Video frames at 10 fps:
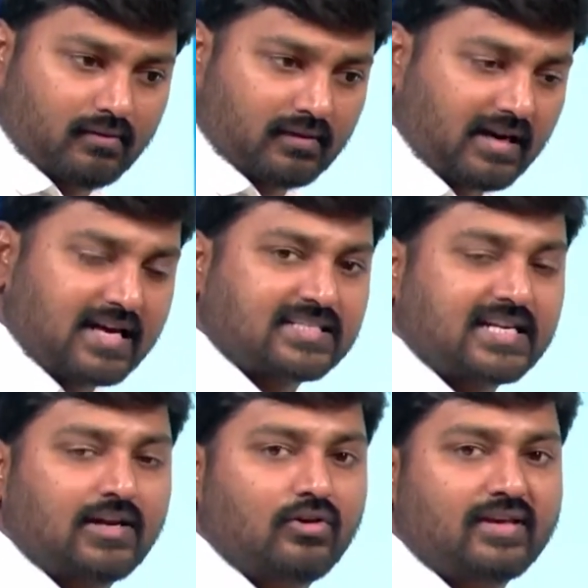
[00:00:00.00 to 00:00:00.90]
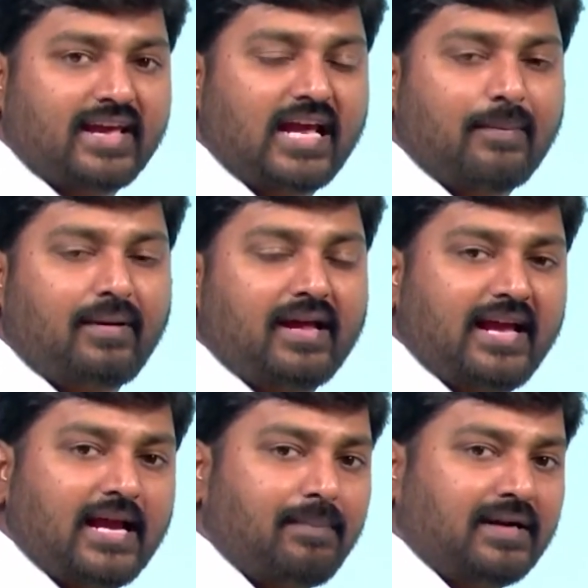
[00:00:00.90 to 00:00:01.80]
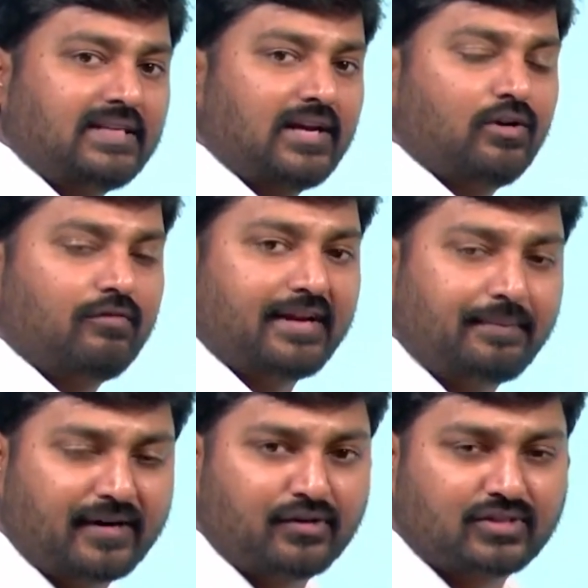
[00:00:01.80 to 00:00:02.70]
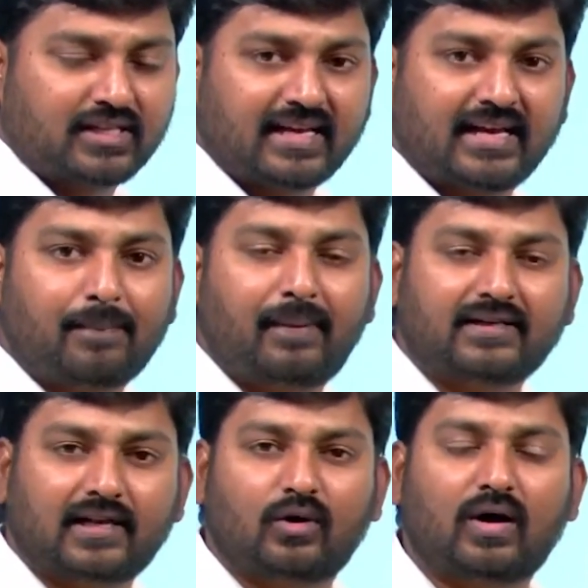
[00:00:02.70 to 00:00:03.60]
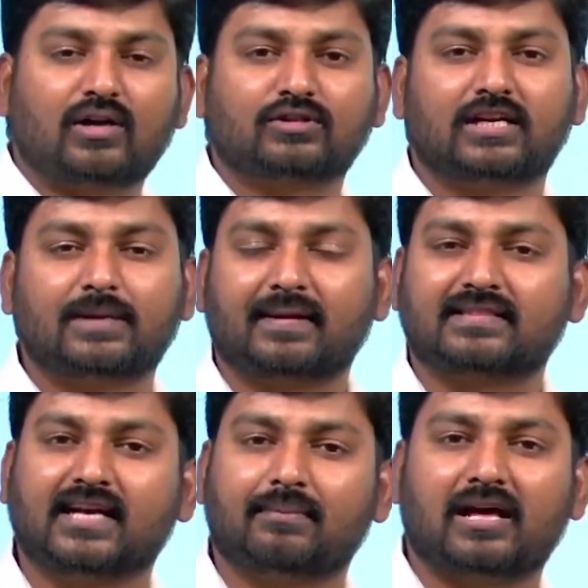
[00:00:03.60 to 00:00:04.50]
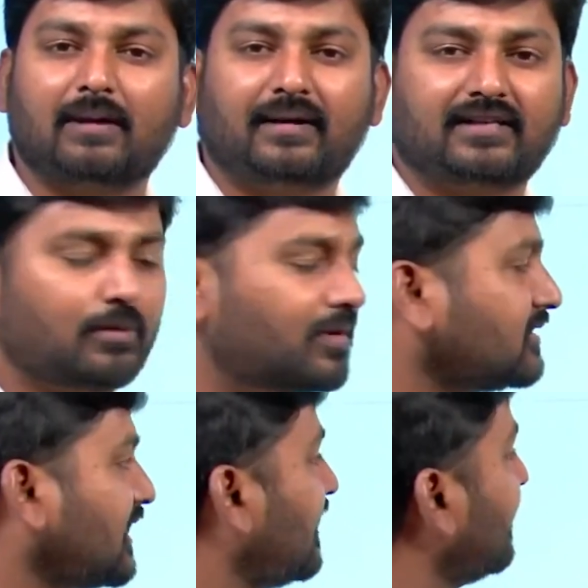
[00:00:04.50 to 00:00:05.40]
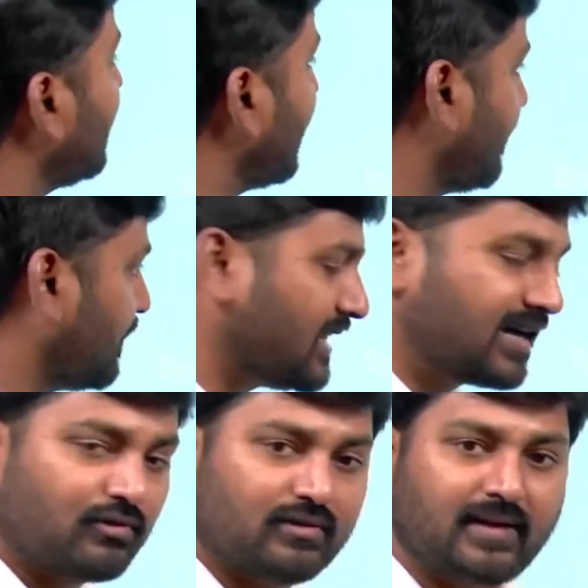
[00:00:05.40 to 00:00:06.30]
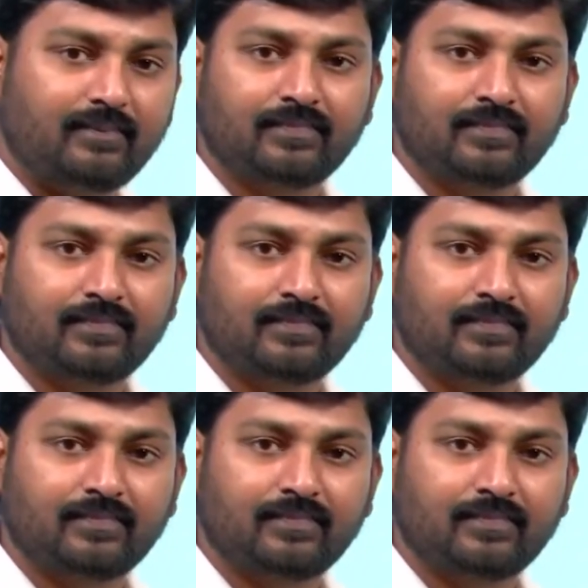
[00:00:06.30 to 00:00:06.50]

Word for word: రాష్ట్రంలో ఏ ఏ పంటల్లో వరి పండుతుంది ఏ పంటల్లో ఆరుతడి ప్రత్యామ్నాయ పంటలు పండుతాయి అన్న లెక్క ఏమైనా మీ దగ్గర ఉందా